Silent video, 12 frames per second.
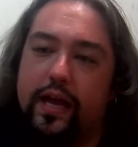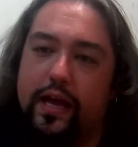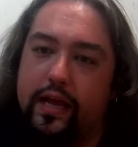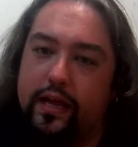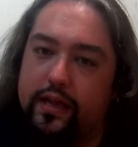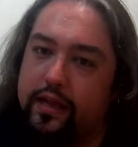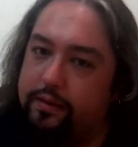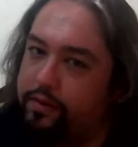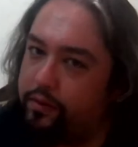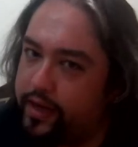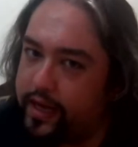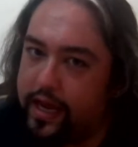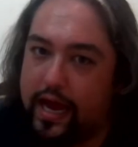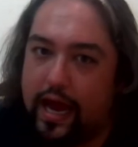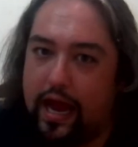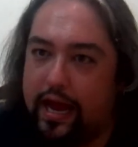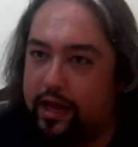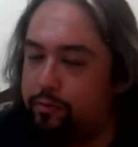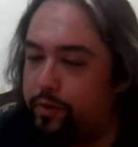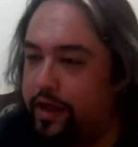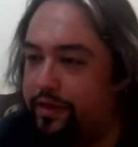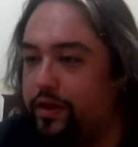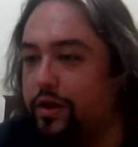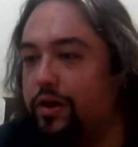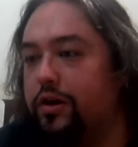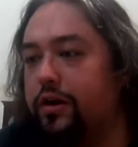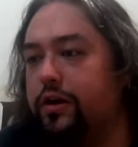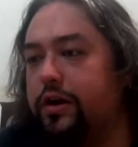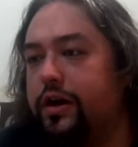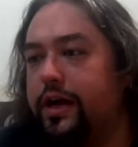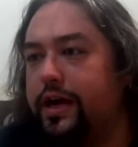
eh, sabiduría, exploración,